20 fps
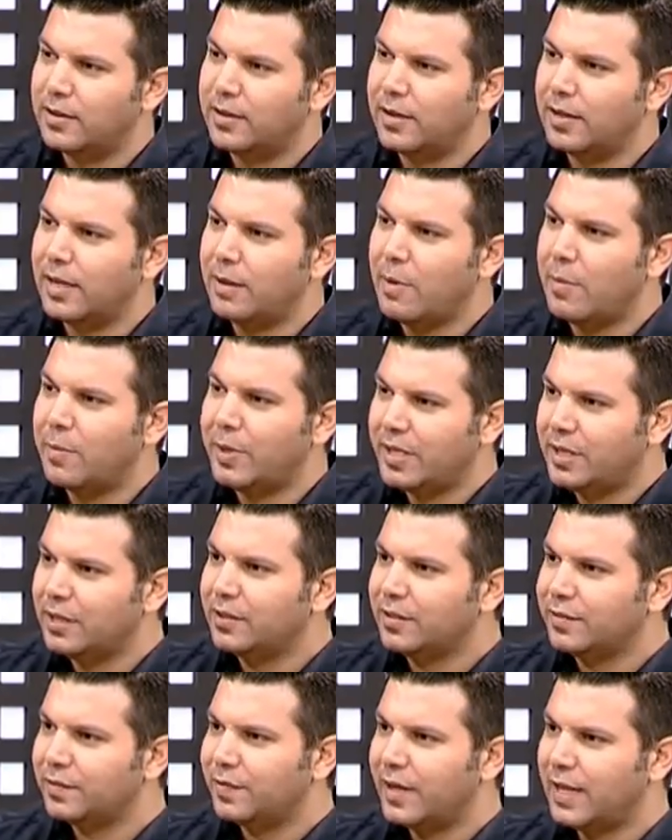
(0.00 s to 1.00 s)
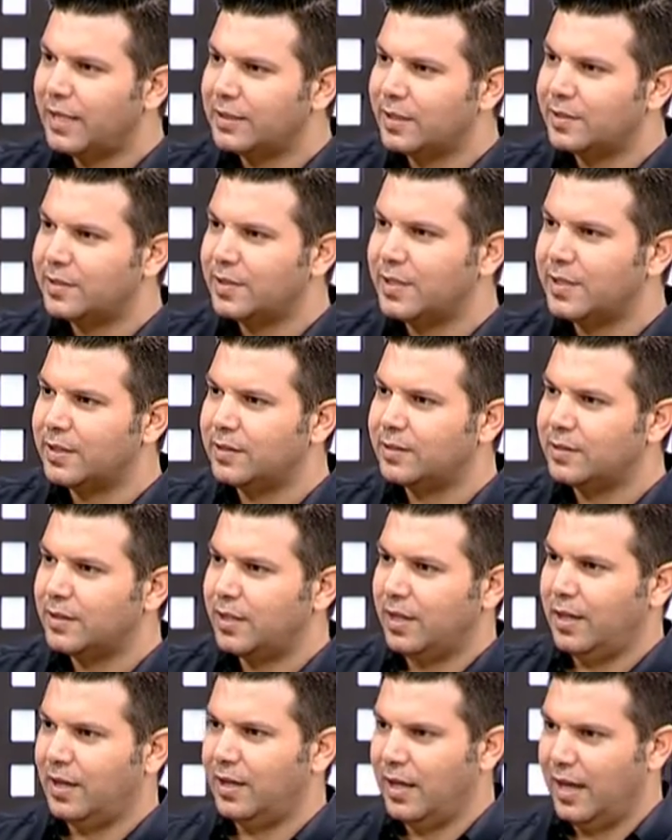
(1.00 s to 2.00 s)
لما بننظف العدسات
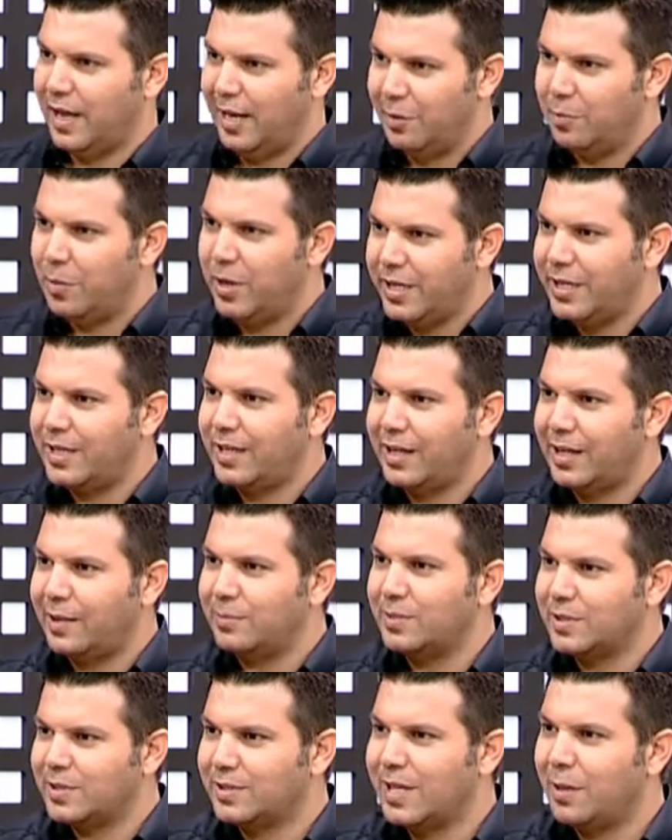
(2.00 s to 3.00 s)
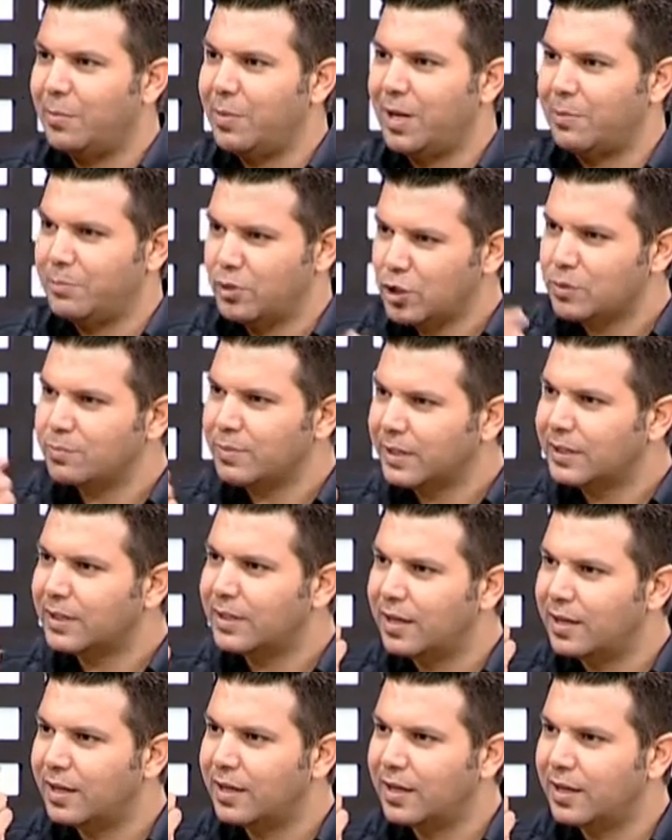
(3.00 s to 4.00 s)
هالمي اللي عم نستعملها مش مثل
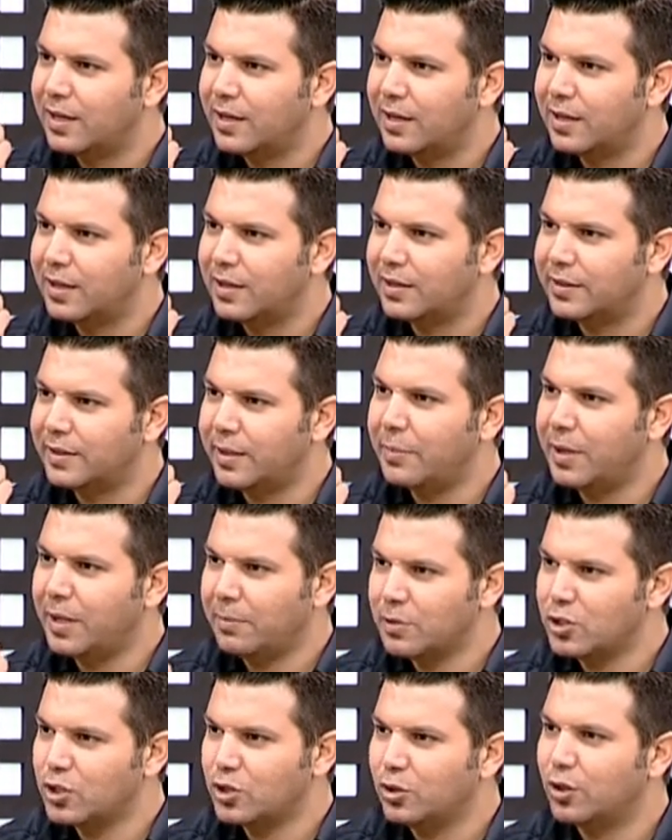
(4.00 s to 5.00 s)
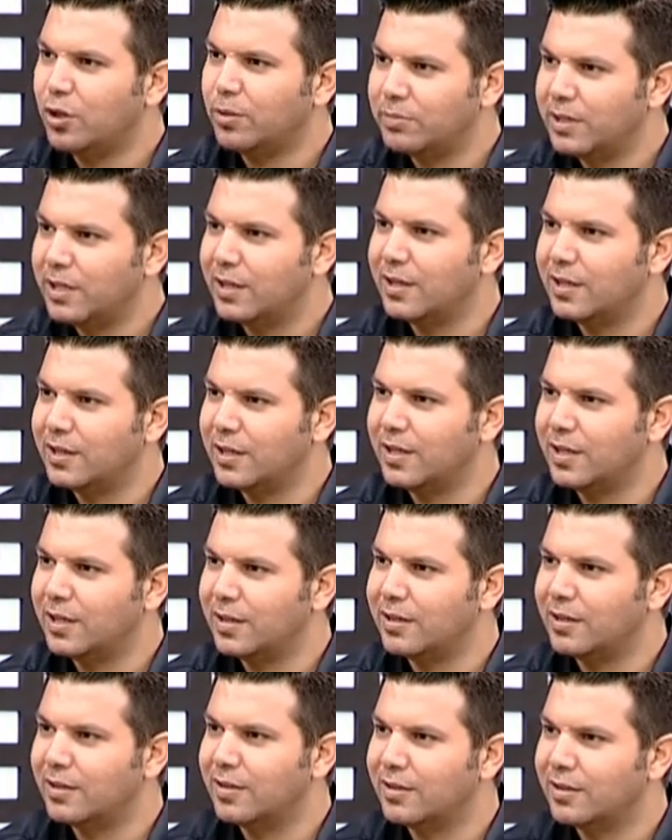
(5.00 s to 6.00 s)
الدمع مش نوع من ال
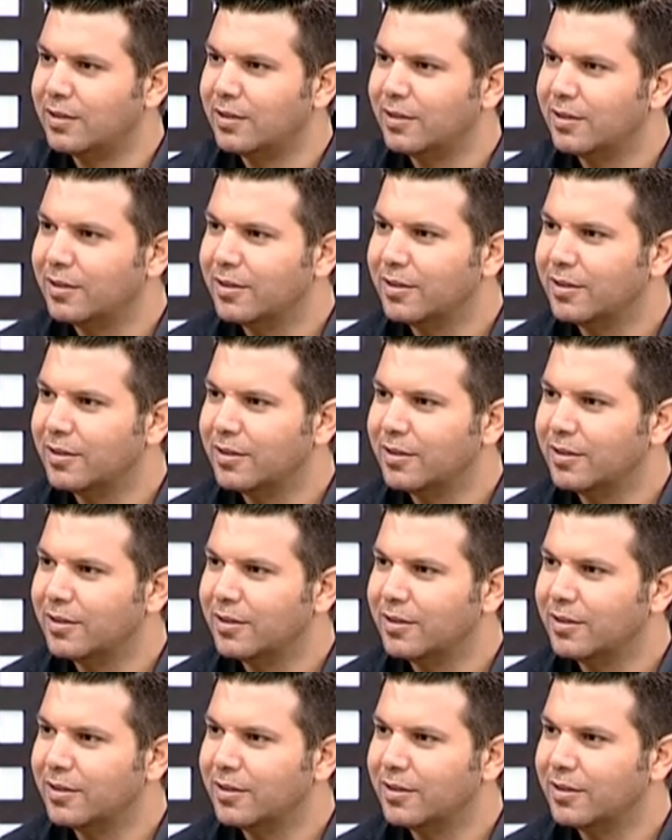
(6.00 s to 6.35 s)
لا نو